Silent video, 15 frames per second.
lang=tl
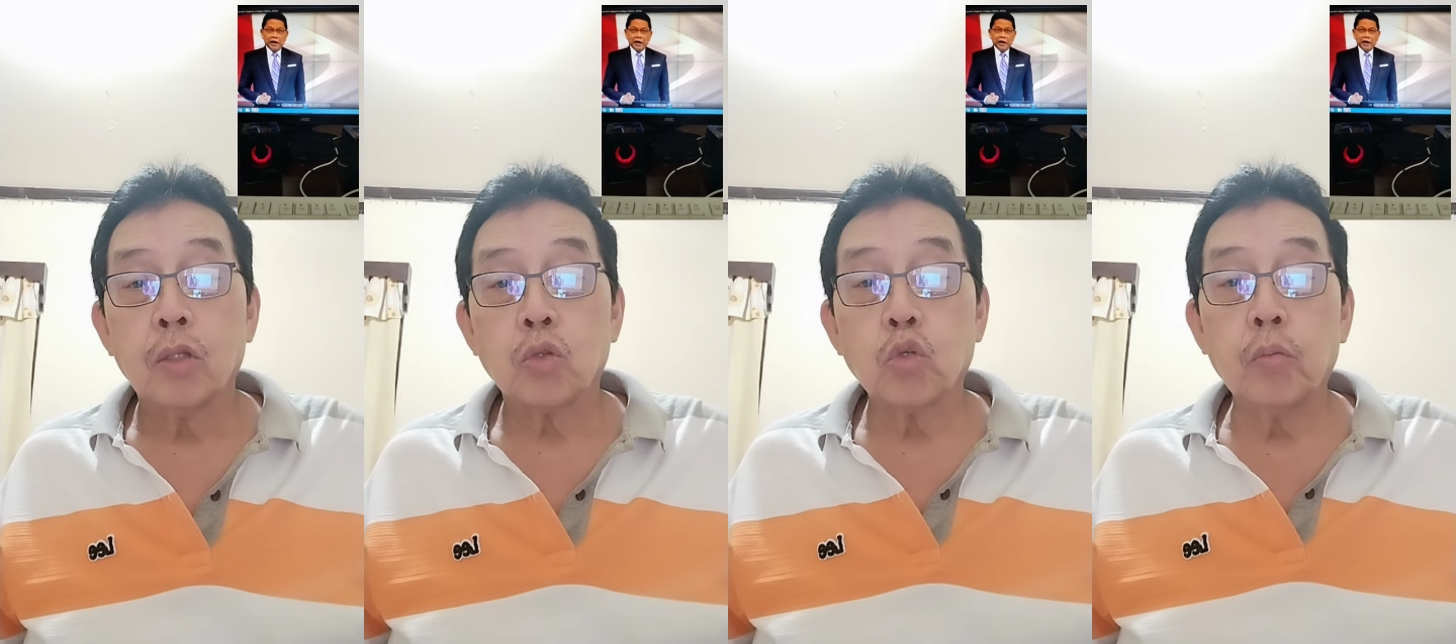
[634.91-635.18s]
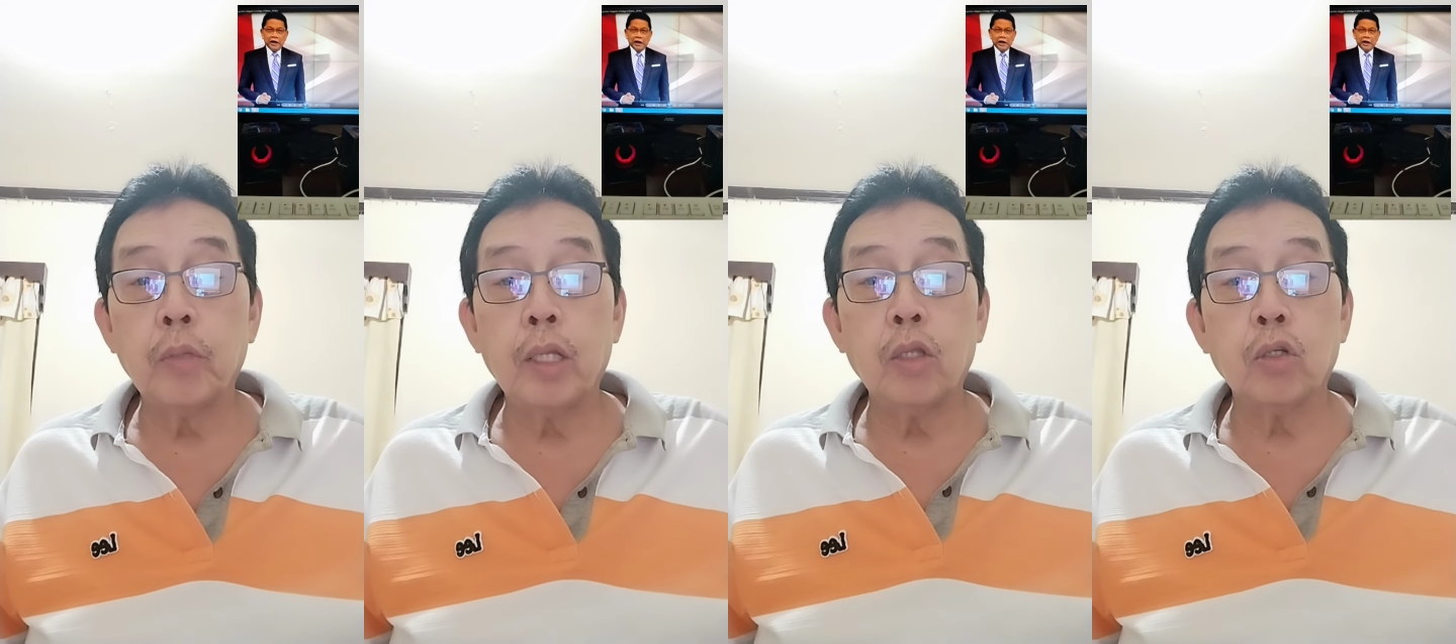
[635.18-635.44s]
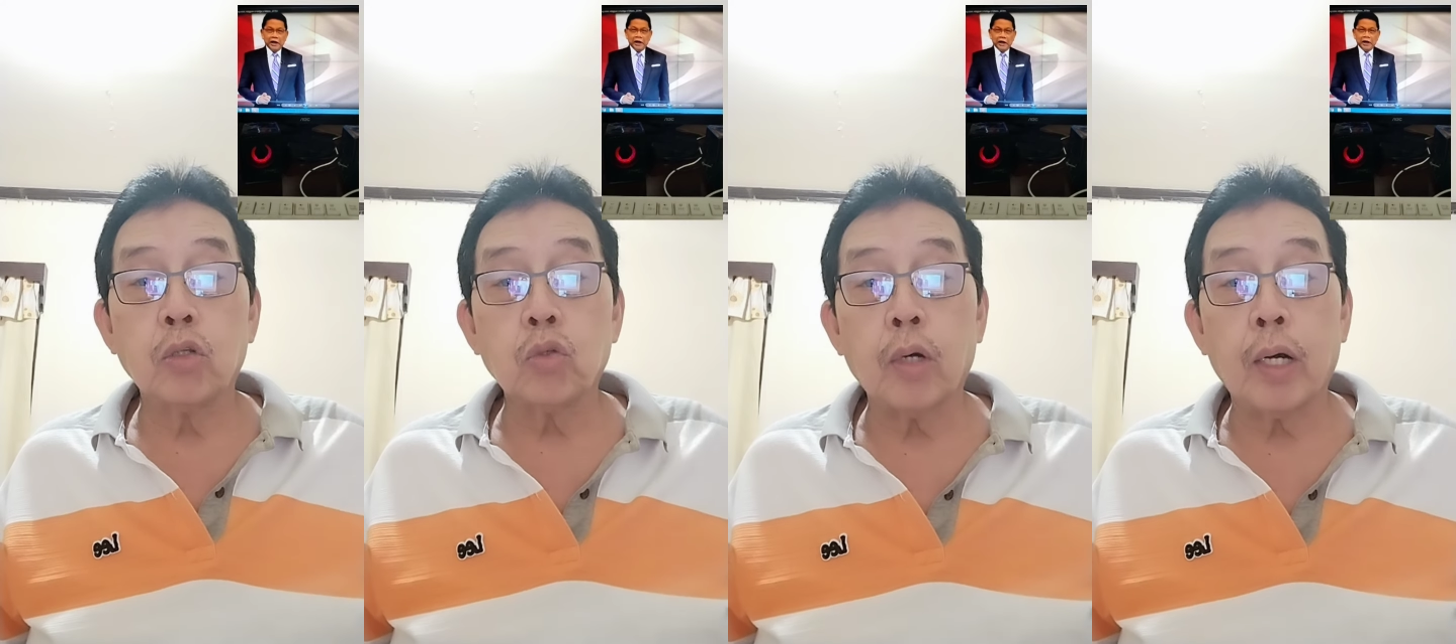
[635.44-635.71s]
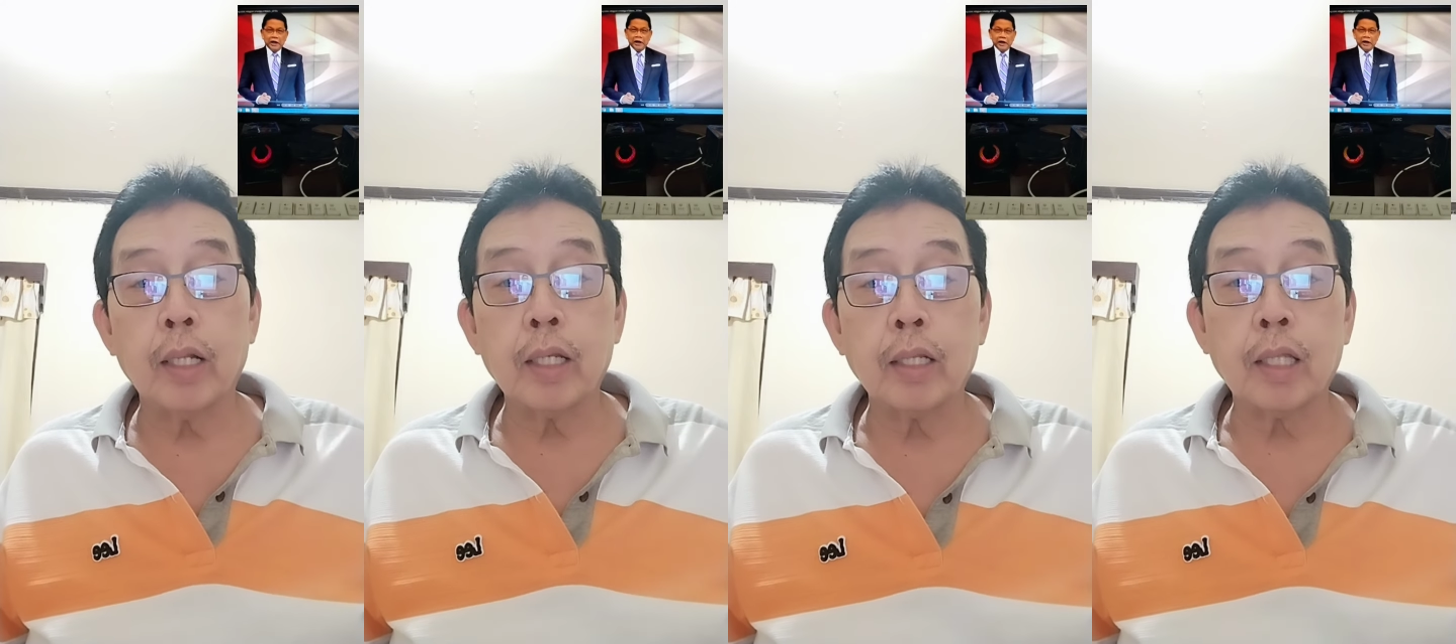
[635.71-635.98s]

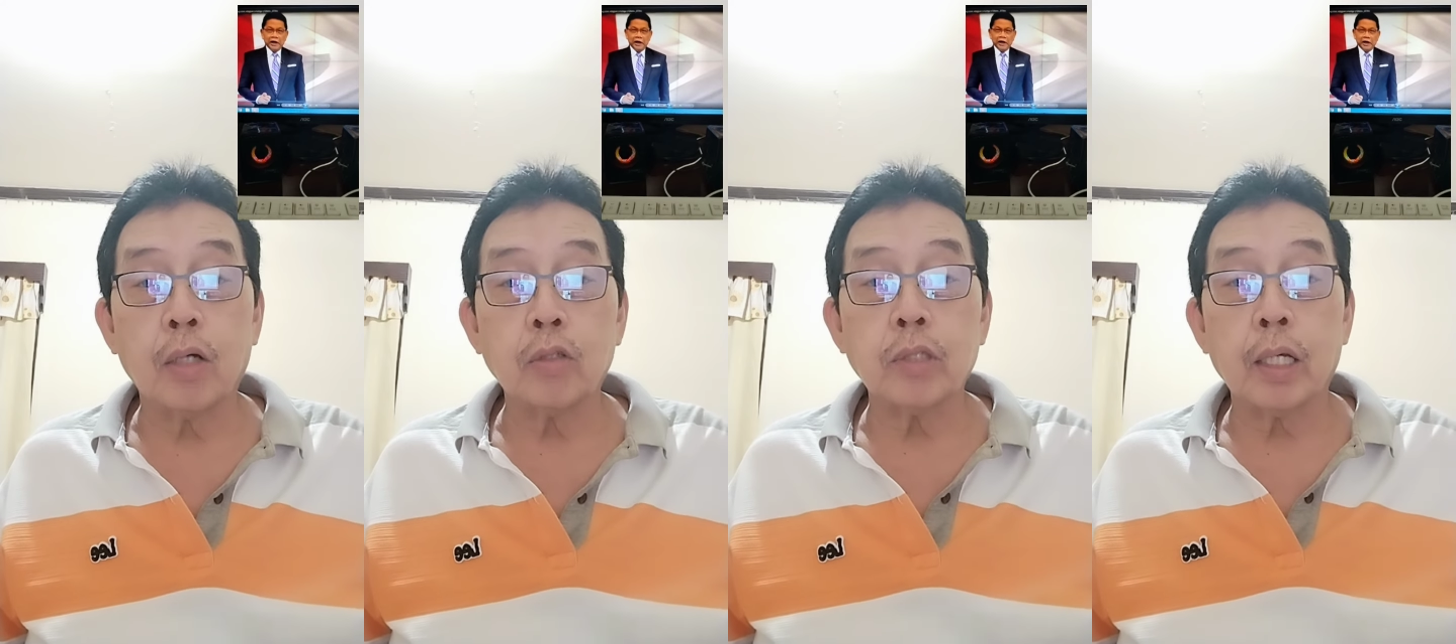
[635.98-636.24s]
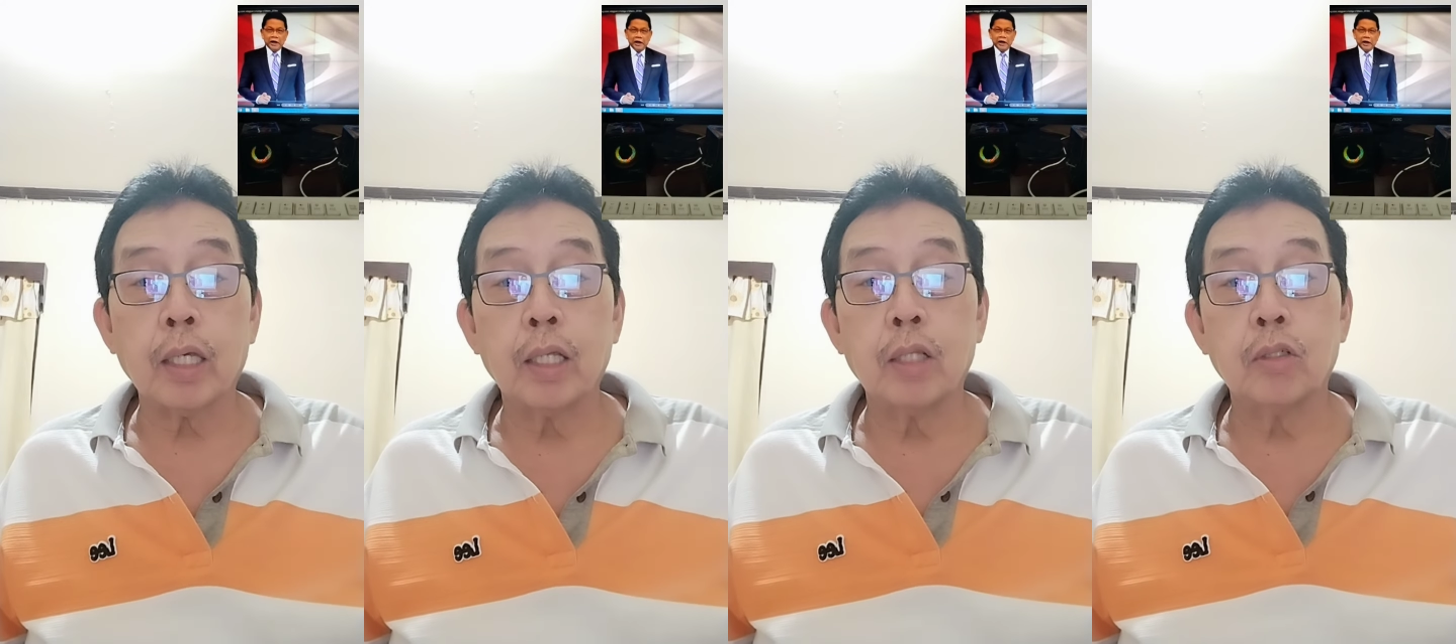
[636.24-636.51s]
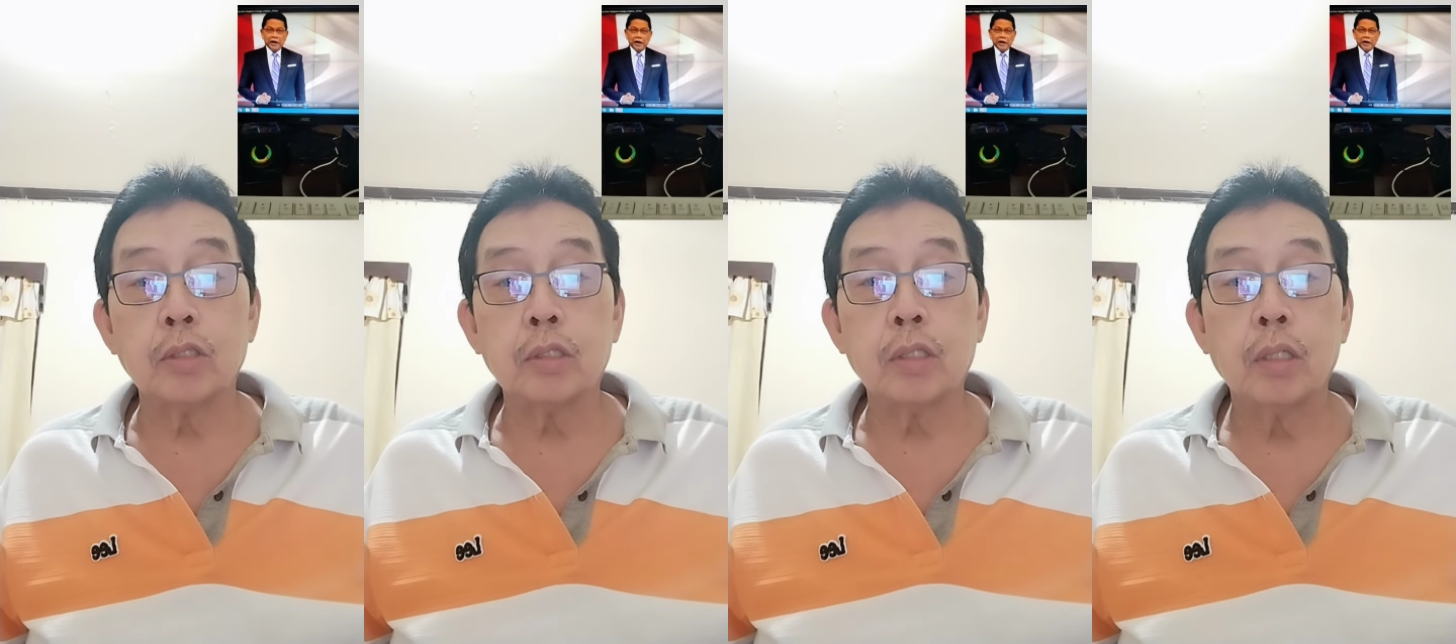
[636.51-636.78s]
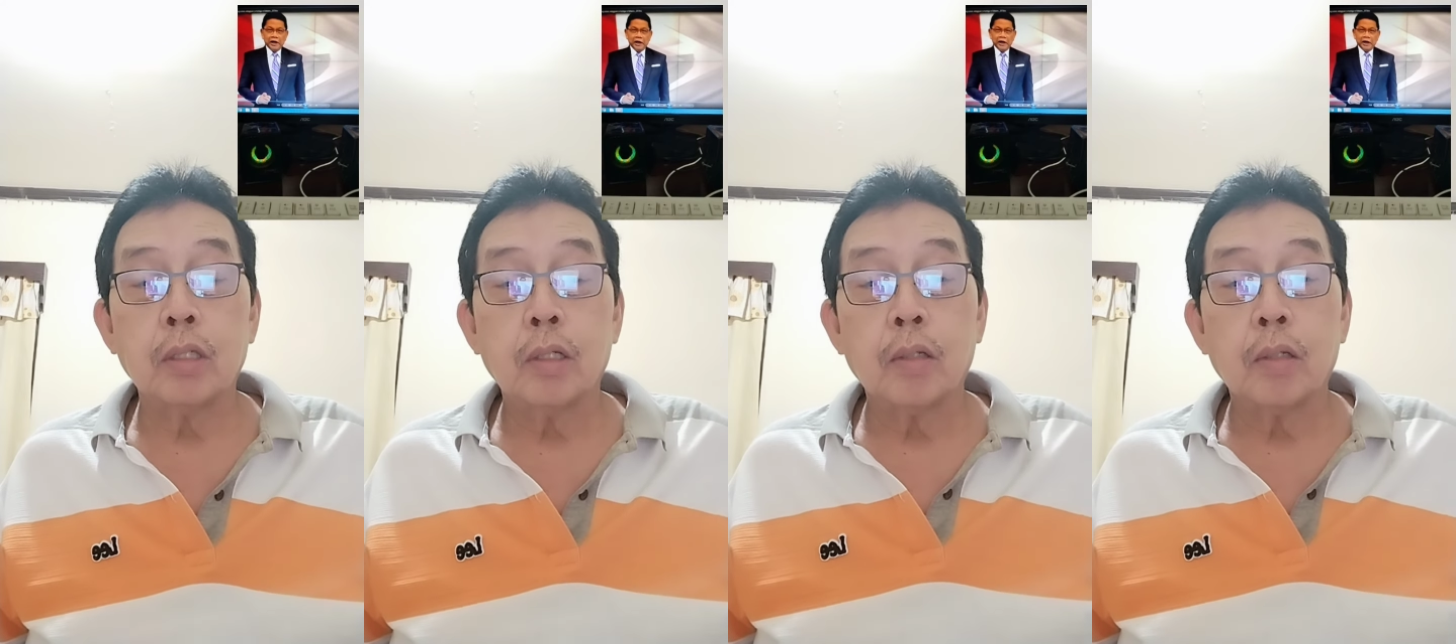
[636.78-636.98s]
2,200,000 kilos.